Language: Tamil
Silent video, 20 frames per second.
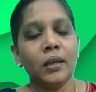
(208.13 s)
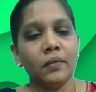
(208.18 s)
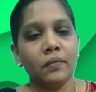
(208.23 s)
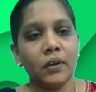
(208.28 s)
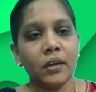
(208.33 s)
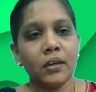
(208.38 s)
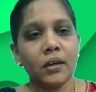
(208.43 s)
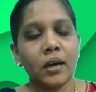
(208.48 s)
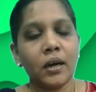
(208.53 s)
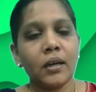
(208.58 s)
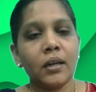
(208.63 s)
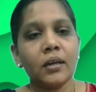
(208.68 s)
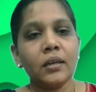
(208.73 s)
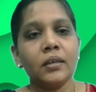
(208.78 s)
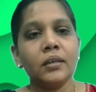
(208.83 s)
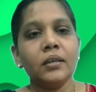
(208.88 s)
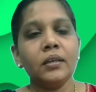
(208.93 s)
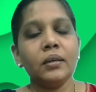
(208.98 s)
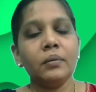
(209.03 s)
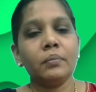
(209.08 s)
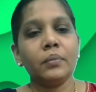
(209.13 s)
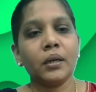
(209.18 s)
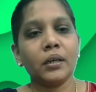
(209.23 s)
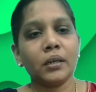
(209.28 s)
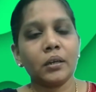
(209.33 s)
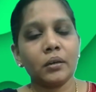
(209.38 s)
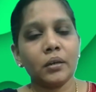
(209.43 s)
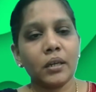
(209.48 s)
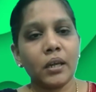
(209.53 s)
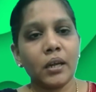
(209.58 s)
இவளுக்கு அழகு
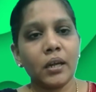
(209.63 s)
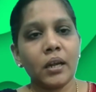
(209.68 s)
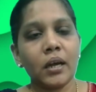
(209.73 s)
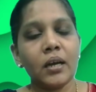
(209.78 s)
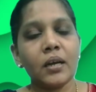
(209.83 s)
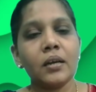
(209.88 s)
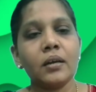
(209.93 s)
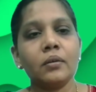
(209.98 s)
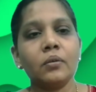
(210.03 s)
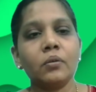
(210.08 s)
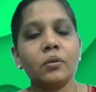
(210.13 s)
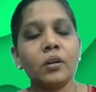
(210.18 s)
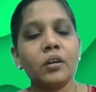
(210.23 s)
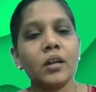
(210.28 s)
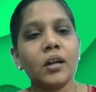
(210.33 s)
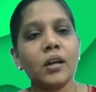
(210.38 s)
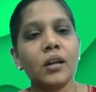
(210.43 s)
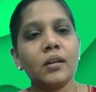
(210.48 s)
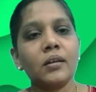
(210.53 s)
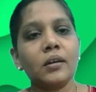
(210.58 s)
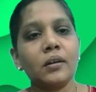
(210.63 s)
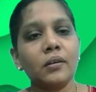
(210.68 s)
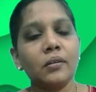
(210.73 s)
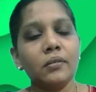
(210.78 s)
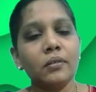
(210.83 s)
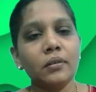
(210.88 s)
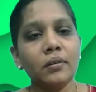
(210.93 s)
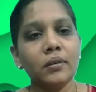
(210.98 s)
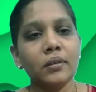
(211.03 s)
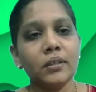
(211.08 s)
மற்ற எல்லா
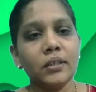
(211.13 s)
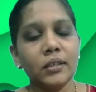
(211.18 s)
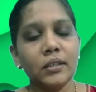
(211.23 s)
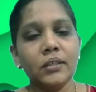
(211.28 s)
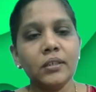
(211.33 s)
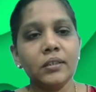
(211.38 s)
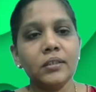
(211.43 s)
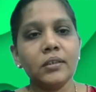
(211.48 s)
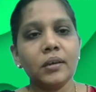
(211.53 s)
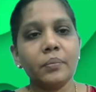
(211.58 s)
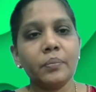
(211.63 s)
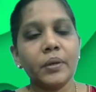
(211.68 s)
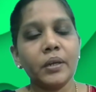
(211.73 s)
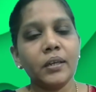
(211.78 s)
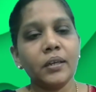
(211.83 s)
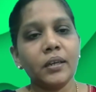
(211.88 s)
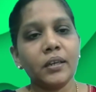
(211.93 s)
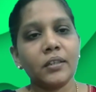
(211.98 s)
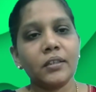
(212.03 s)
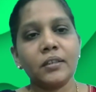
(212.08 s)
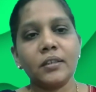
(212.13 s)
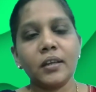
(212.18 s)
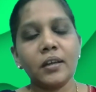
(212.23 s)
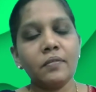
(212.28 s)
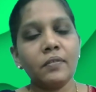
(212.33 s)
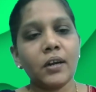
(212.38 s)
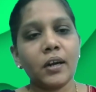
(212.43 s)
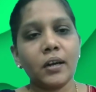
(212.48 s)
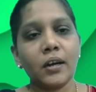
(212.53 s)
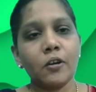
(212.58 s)
குணநலன்களும் இருக்குது அப்படிங்கிறது தான்
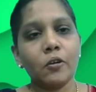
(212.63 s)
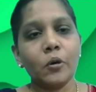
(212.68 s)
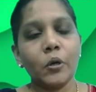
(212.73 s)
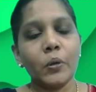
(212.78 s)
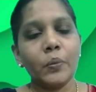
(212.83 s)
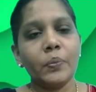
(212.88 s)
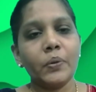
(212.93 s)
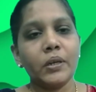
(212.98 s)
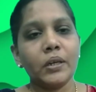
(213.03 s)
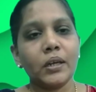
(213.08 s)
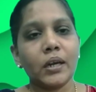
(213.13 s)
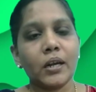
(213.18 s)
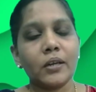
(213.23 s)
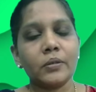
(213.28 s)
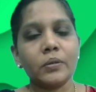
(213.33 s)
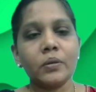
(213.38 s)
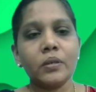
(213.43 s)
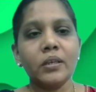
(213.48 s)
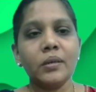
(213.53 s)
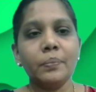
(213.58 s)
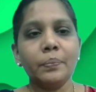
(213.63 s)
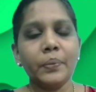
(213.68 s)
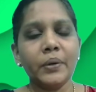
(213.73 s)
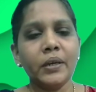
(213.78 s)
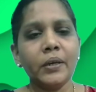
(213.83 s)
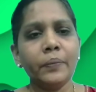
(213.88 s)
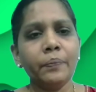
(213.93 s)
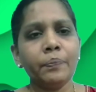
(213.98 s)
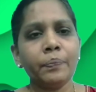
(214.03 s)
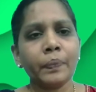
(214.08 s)
அவர் அங்கே குறிப்பிடுகிறார் ஸோ
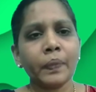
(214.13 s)
இப்படி